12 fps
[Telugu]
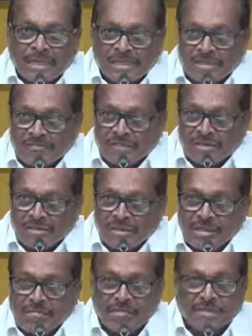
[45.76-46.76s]

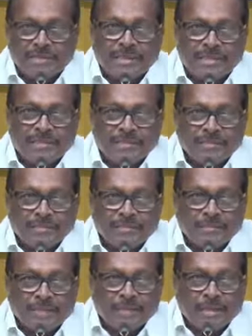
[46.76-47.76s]
అస్తవ్యస్తంగా ఉండబట్టి
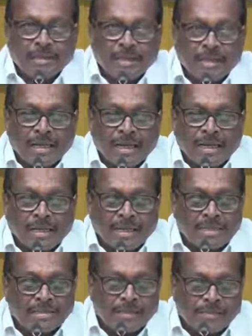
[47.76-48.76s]

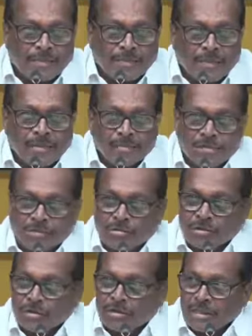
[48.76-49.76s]
అరాచక పరిపాలన
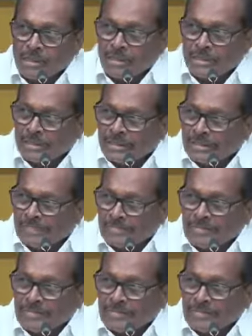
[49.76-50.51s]
జరుగుతున్నది కాబట్టి